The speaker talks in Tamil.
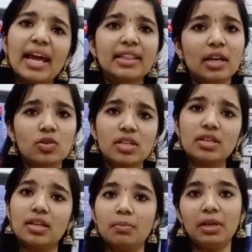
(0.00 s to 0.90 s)
எயிட்
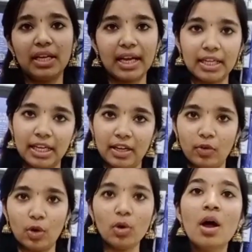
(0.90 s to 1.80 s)
தௌசண்ட் ட்ரிபிள் நைன் கிட்ட
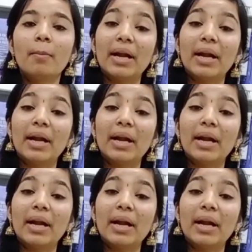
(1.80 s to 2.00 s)
வரும்